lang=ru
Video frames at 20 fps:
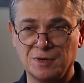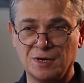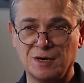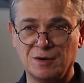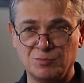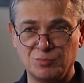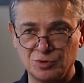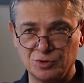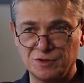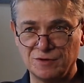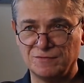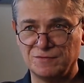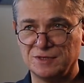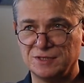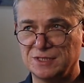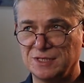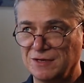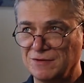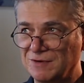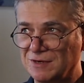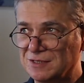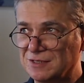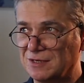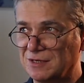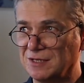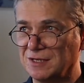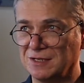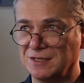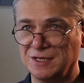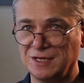поработав
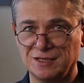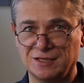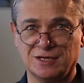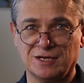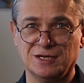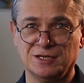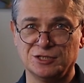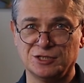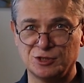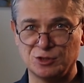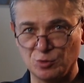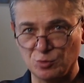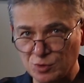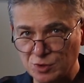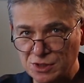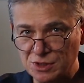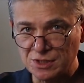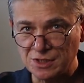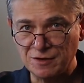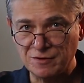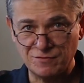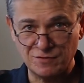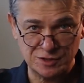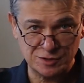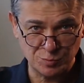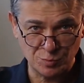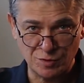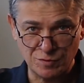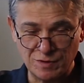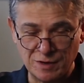основательно над конструкцией
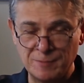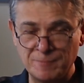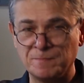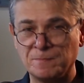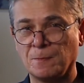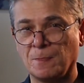8